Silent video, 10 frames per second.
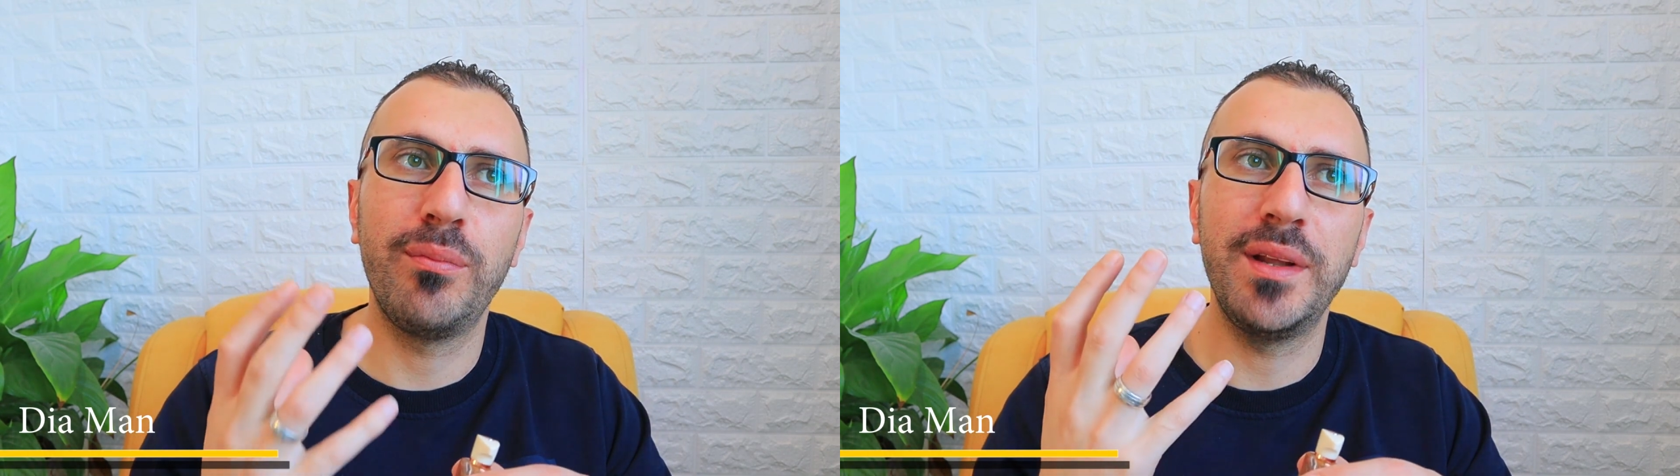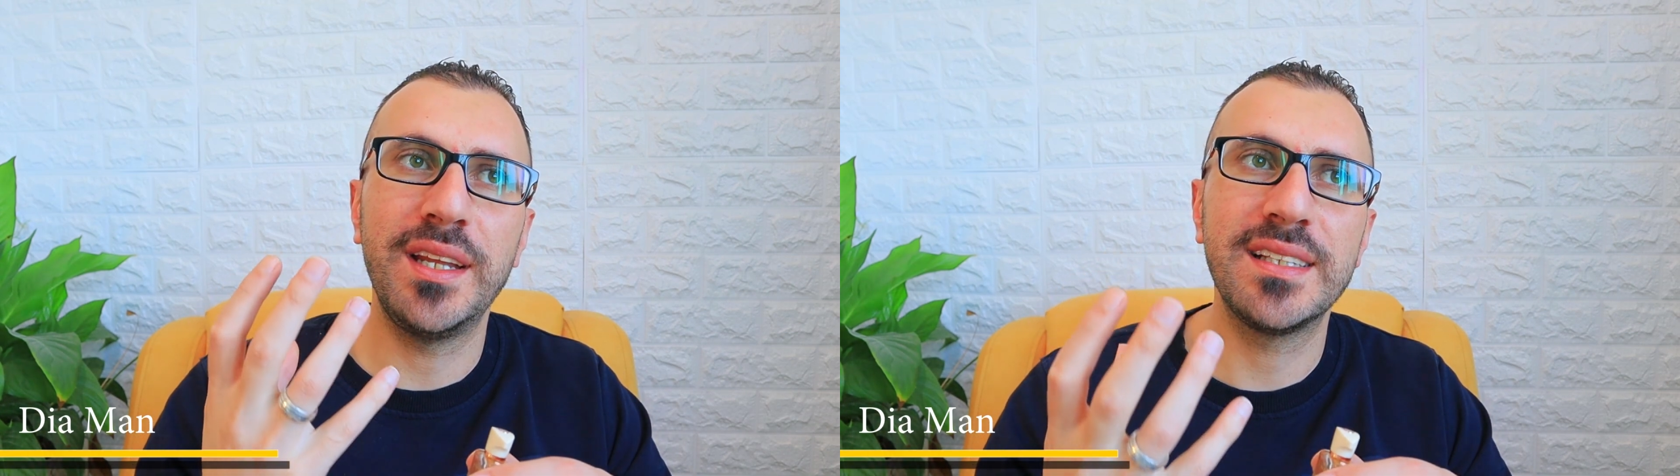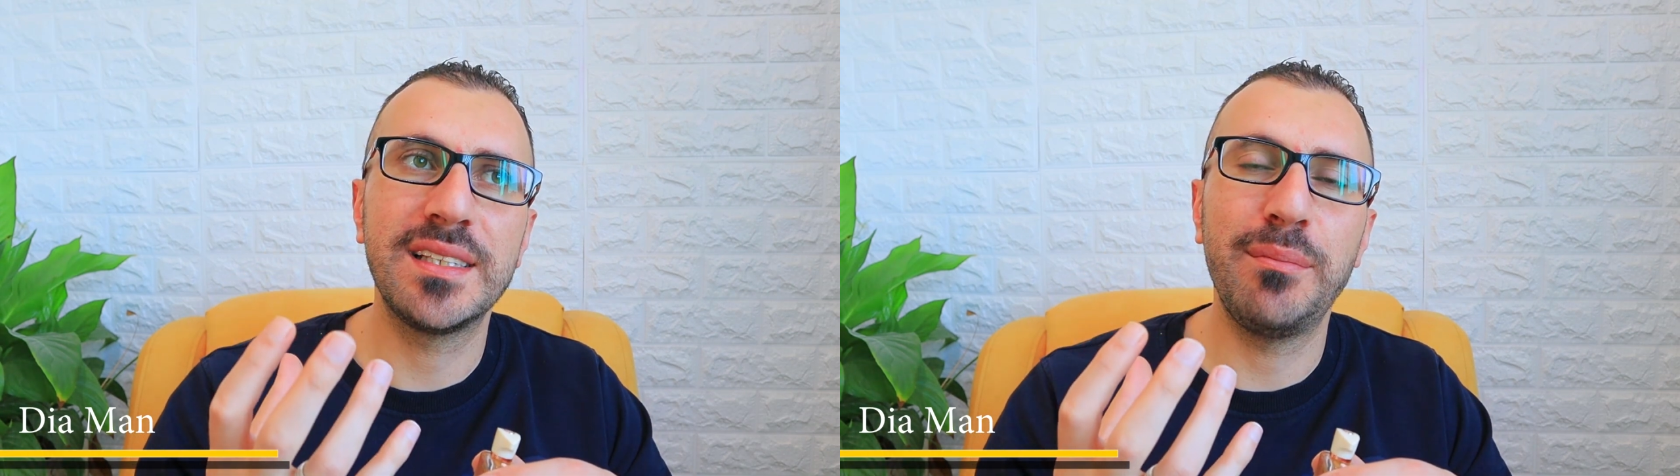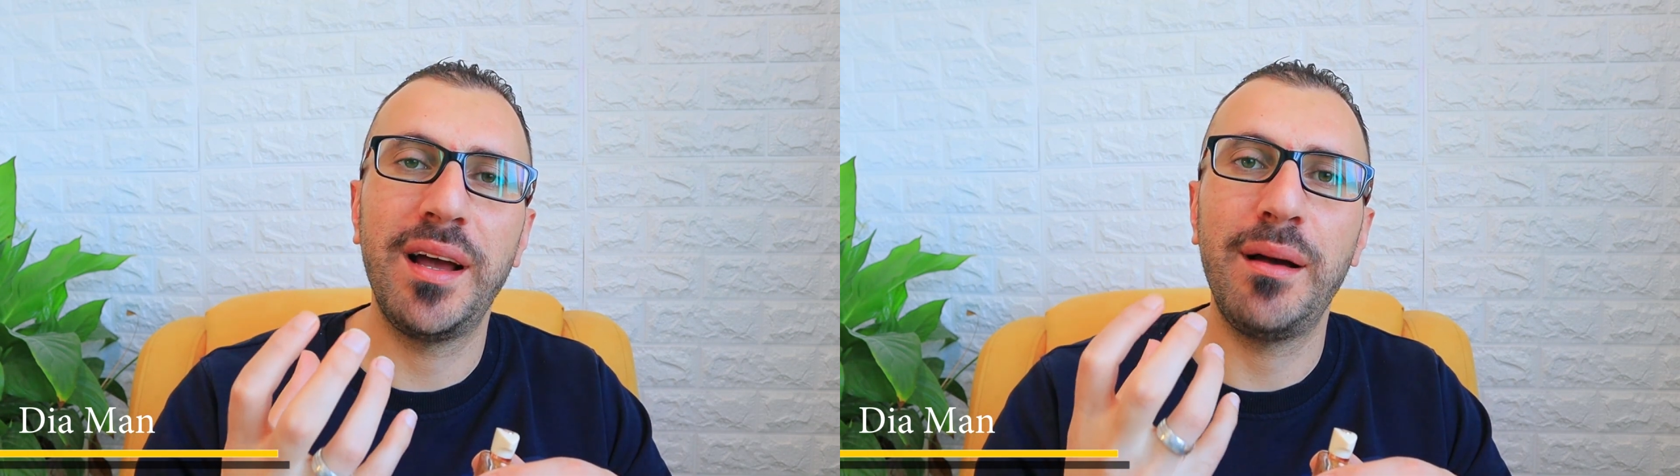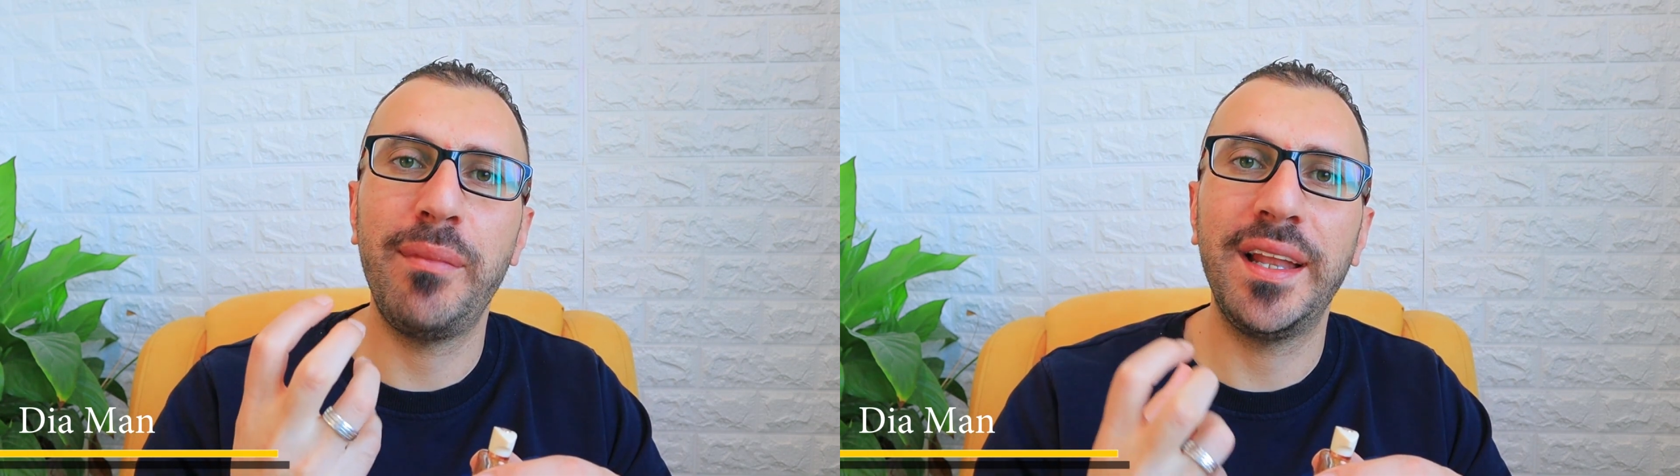من
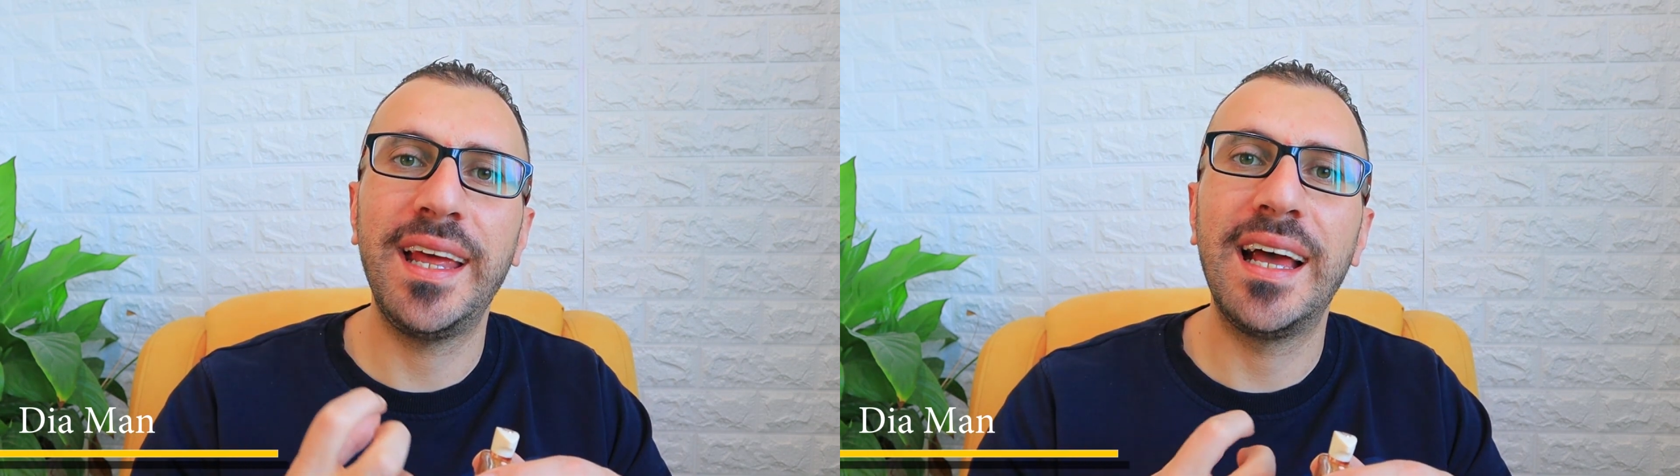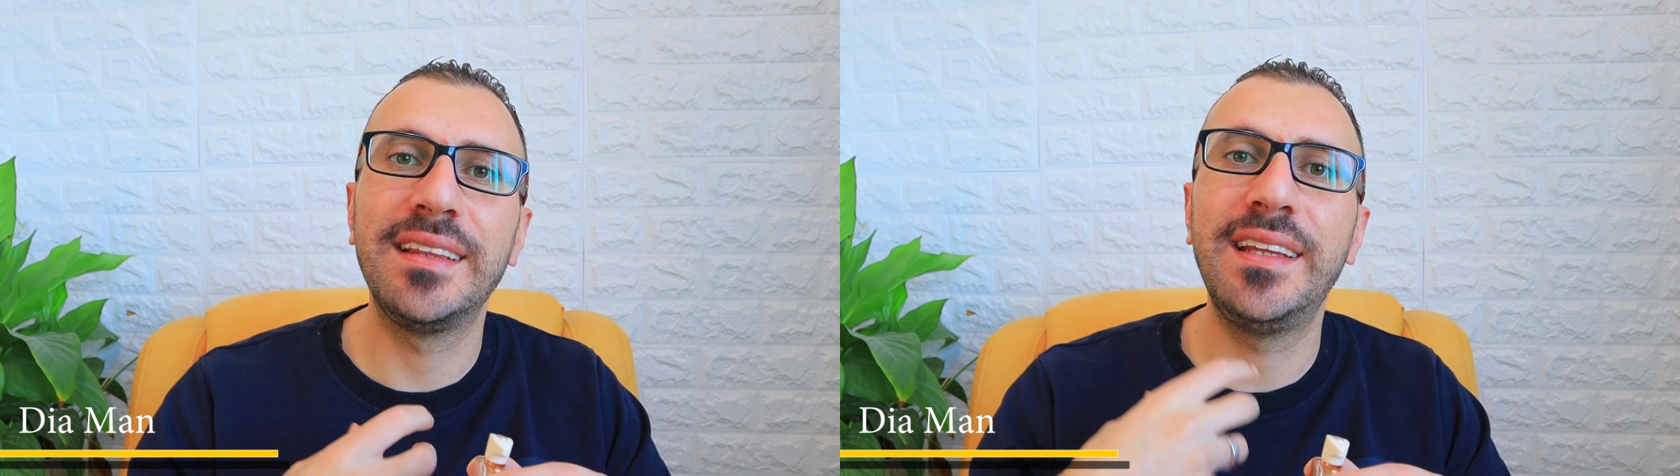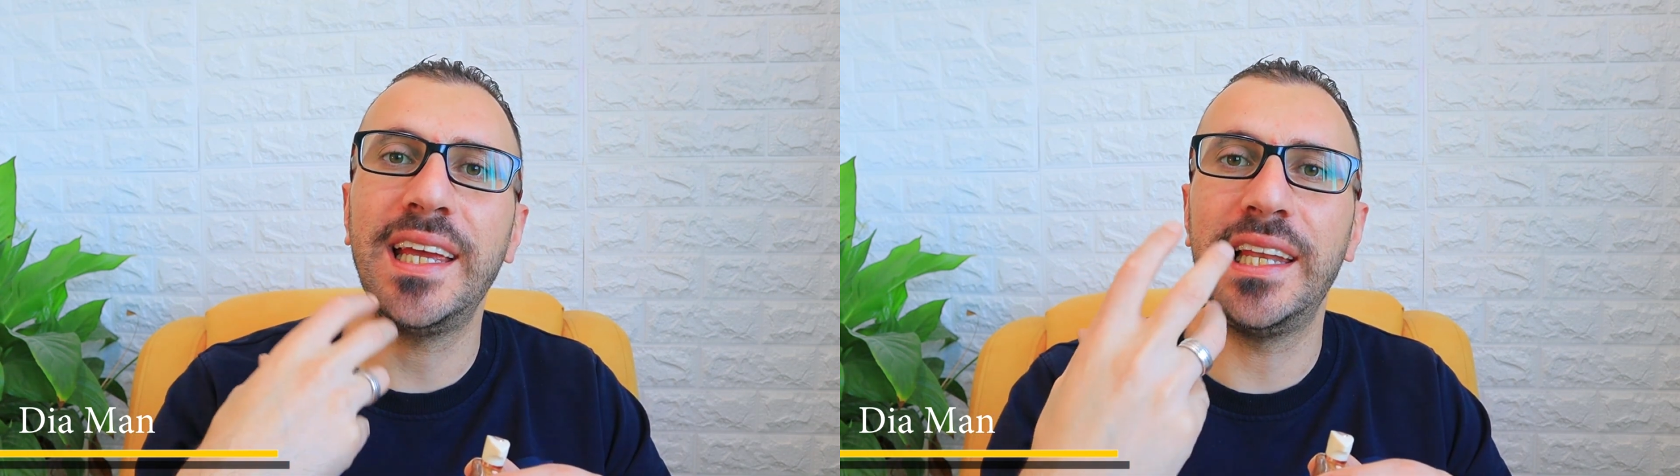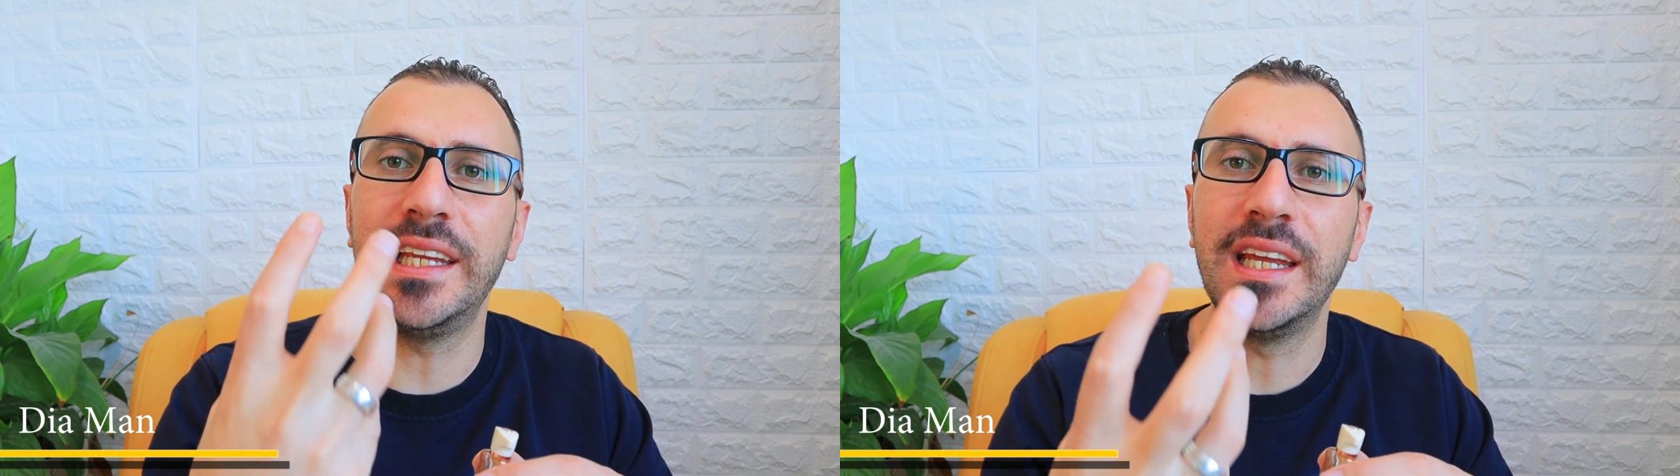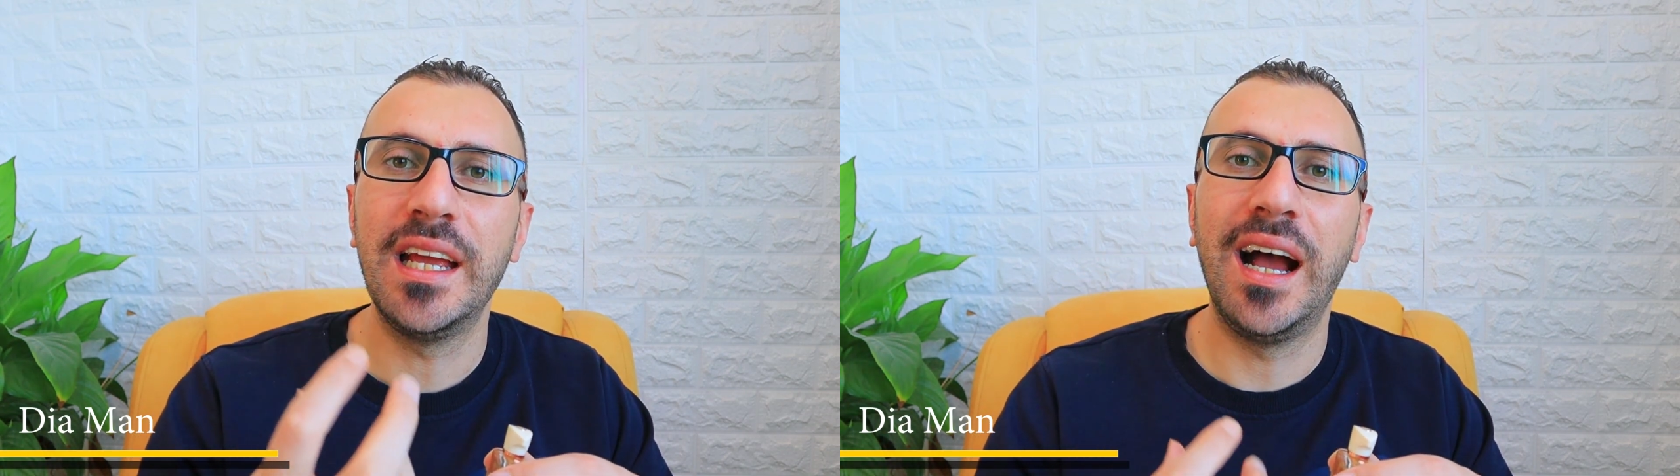اسمها معناها ديلي